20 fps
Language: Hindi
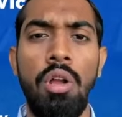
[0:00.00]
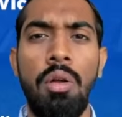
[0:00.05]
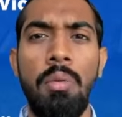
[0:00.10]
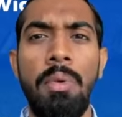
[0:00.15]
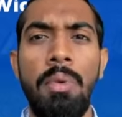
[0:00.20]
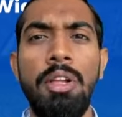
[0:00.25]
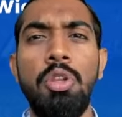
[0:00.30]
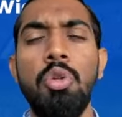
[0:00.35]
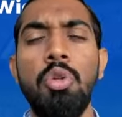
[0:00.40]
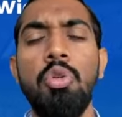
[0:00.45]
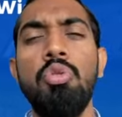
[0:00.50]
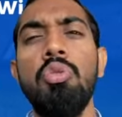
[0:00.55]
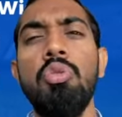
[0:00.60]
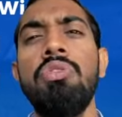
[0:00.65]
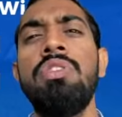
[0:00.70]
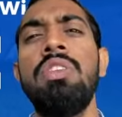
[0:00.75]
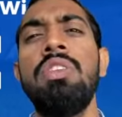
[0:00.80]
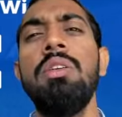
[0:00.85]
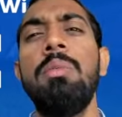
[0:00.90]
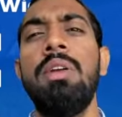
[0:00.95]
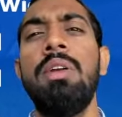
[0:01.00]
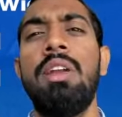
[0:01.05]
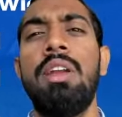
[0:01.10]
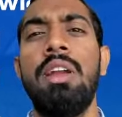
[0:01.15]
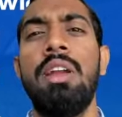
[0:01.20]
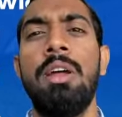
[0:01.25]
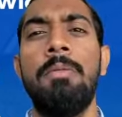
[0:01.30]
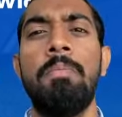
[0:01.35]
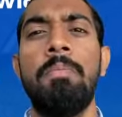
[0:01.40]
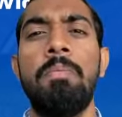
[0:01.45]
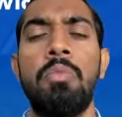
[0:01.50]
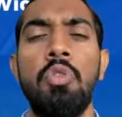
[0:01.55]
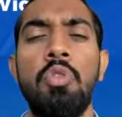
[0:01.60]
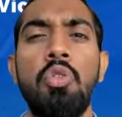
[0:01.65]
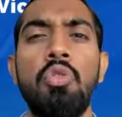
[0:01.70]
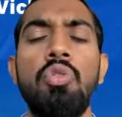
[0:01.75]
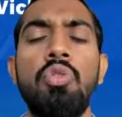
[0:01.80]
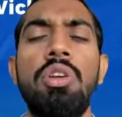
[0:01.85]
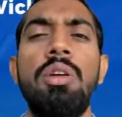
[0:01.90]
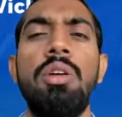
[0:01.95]
भाई दो सौ अस्सी बन रहे हैं दो
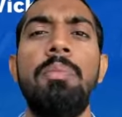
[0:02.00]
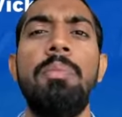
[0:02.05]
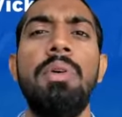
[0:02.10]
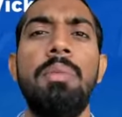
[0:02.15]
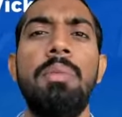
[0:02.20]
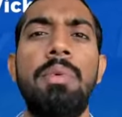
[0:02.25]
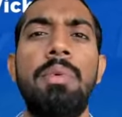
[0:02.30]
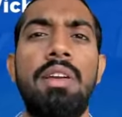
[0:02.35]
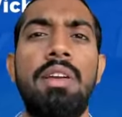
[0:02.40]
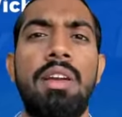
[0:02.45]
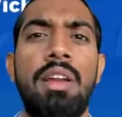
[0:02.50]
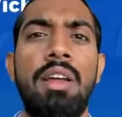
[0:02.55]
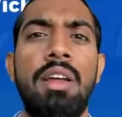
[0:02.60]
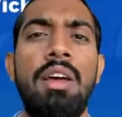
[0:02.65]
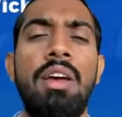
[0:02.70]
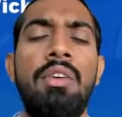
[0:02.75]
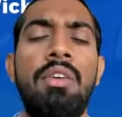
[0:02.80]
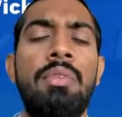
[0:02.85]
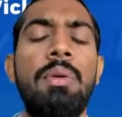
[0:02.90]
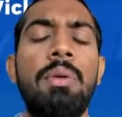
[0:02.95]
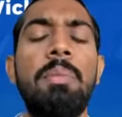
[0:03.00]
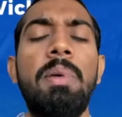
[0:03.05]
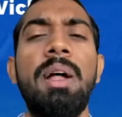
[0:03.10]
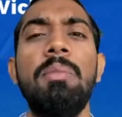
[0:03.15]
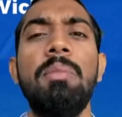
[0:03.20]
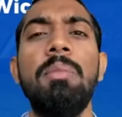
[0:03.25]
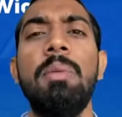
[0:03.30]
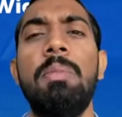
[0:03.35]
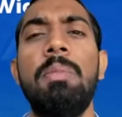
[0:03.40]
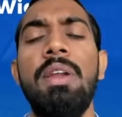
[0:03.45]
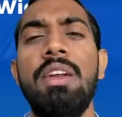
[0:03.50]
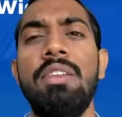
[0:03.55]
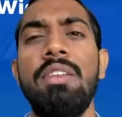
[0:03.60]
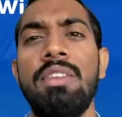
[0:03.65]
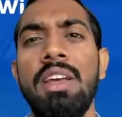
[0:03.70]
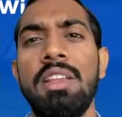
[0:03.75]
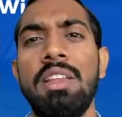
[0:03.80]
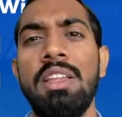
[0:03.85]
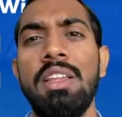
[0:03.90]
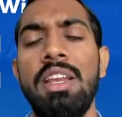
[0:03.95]
सौ नब्बे बन रहे हैं फिर बाद में प्लेयर्स
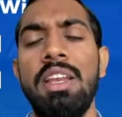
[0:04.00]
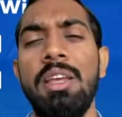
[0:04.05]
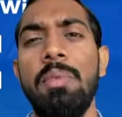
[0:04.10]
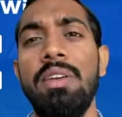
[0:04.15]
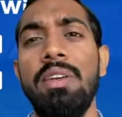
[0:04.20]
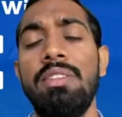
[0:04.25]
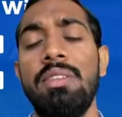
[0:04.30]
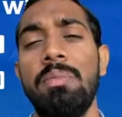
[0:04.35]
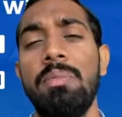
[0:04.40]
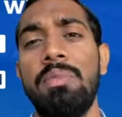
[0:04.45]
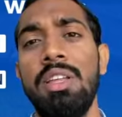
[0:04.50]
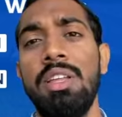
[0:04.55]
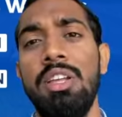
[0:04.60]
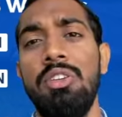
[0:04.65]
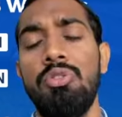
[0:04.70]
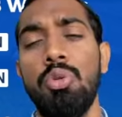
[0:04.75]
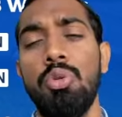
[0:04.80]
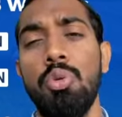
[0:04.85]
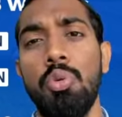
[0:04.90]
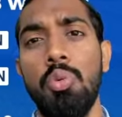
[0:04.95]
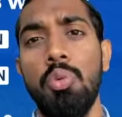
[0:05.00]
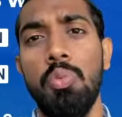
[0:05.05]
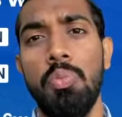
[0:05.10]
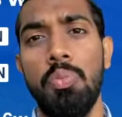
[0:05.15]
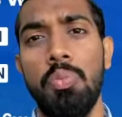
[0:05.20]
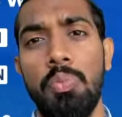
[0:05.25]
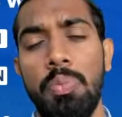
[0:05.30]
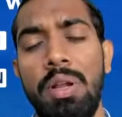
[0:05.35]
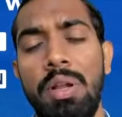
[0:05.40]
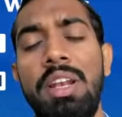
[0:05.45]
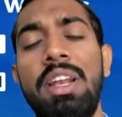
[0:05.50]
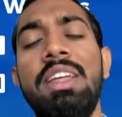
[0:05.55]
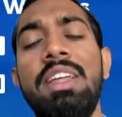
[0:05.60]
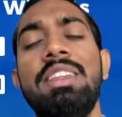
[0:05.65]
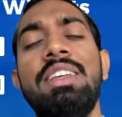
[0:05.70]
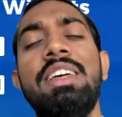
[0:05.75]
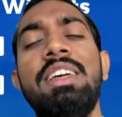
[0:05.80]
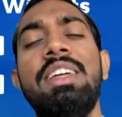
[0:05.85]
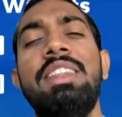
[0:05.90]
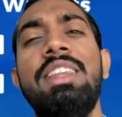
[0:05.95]
कहते हैं नहीं भाई सब तीन सौ बनने
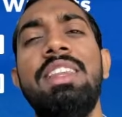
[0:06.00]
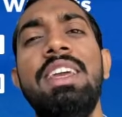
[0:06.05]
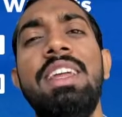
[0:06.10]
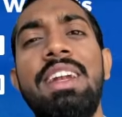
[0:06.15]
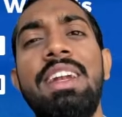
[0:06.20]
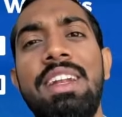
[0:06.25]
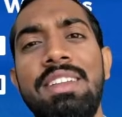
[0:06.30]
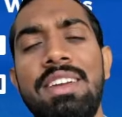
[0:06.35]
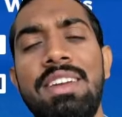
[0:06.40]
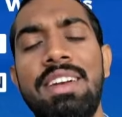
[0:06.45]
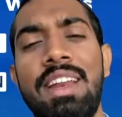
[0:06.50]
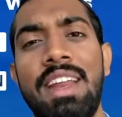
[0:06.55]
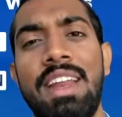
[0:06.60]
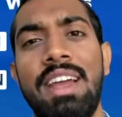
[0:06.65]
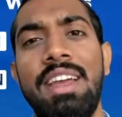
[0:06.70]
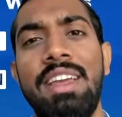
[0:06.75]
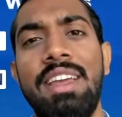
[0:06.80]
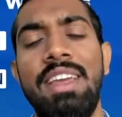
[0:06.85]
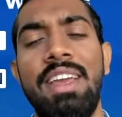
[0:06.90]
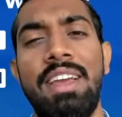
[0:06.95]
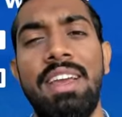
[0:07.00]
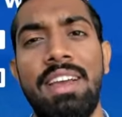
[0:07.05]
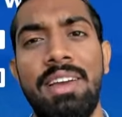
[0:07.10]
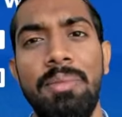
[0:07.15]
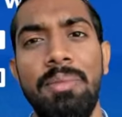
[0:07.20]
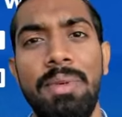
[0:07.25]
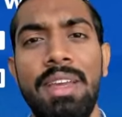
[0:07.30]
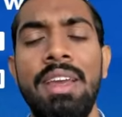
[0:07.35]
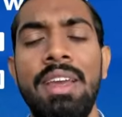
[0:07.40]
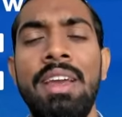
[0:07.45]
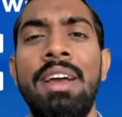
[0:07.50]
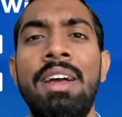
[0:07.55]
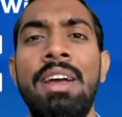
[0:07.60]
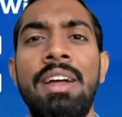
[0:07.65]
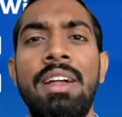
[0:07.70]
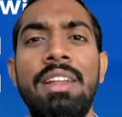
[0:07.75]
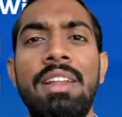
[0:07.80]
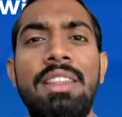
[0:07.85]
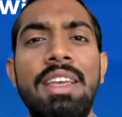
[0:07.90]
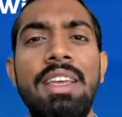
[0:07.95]
चाहिए तीन डिजिट रह गई एक कमी
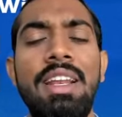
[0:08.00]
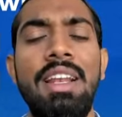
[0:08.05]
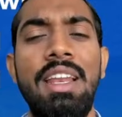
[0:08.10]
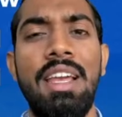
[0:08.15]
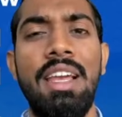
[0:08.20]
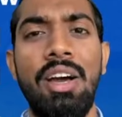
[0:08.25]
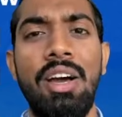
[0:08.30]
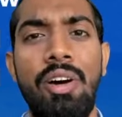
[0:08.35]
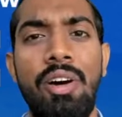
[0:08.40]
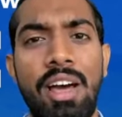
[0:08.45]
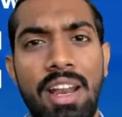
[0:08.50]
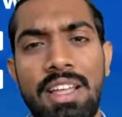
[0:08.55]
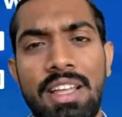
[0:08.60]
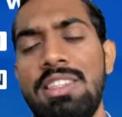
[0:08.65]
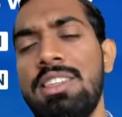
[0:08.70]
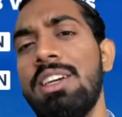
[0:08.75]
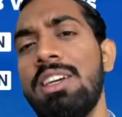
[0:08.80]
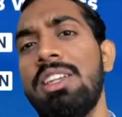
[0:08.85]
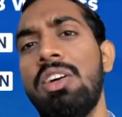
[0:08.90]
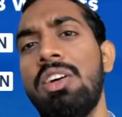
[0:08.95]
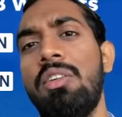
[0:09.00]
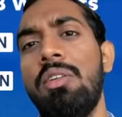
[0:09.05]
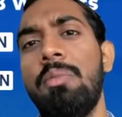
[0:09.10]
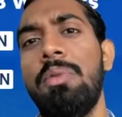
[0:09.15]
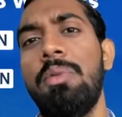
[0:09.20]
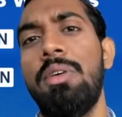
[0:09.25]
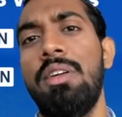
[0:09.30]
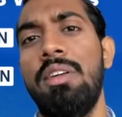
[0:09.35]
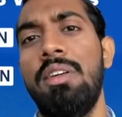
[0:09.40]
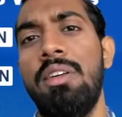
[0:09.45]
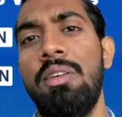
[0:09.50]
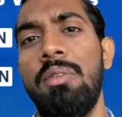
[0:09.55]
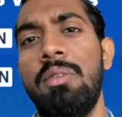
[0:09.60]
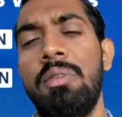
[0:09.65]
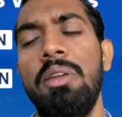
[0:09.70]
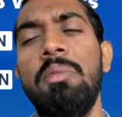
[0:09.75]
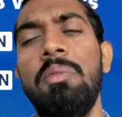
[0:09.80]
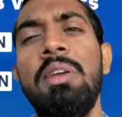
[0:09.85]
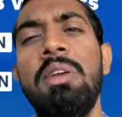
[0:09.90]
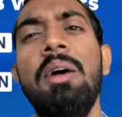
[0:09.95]
तीन लिखा हुआ आना चाहिए था वहाँ पर
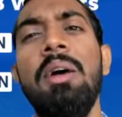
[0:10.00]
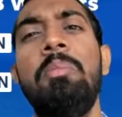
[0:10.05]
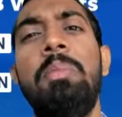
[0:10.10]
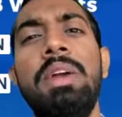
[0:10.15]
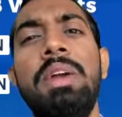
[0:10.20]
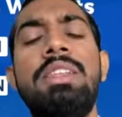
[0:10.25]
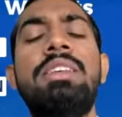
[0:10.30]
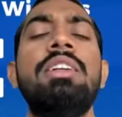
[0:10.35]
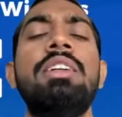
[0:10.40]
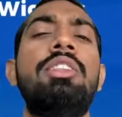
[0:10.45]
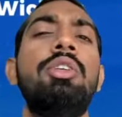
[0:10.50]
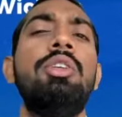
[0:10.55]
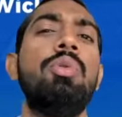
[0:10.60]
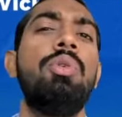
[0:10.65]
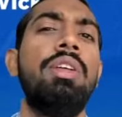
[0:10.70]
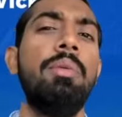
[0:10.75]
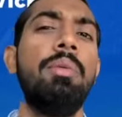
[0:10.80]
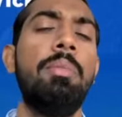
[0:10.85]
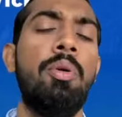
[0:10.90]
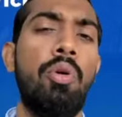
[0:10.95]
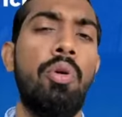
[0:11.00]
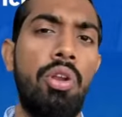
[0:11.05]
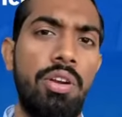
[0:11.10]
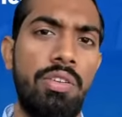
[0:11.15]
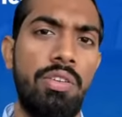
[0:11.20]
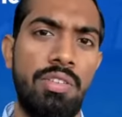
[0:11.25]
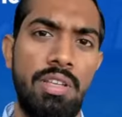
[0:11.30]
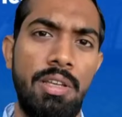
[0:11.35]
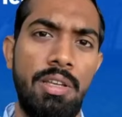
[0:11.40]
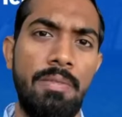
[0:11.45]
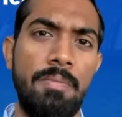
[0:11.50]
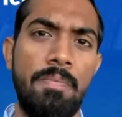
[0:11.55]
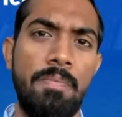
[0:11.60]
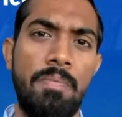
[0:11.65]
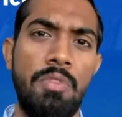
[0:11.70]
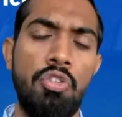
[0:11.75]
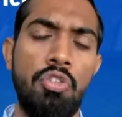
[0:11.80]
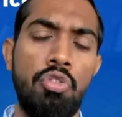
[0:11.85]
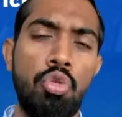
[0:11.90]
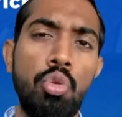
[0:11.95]
मतलब क्या बेजती हो रही है बॉलर्स की
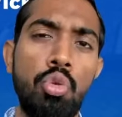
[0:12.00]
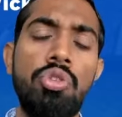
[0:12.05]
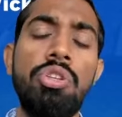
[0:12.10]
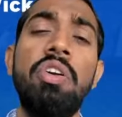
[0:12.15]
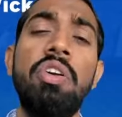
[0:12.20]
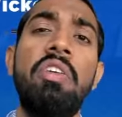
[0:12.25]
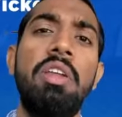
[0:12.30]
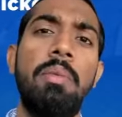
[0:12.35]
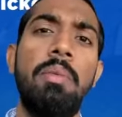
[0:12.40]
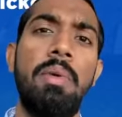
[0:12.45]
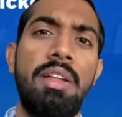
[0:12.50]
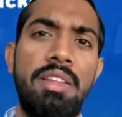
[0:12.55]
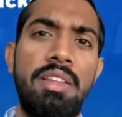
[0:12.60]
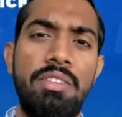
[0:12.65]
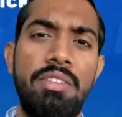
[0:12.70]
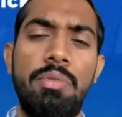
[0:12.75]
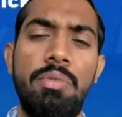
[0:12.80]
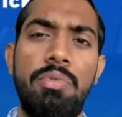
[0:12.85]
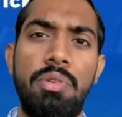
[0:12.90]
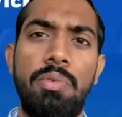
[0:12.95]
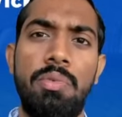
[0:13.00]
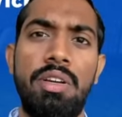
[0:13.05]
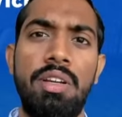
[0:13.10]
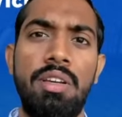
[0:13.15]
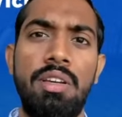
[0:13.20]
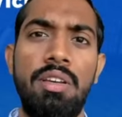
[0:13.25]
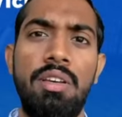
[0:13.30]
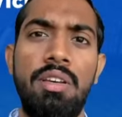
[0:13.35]
सोचने वाली बात है सबसे बड़ी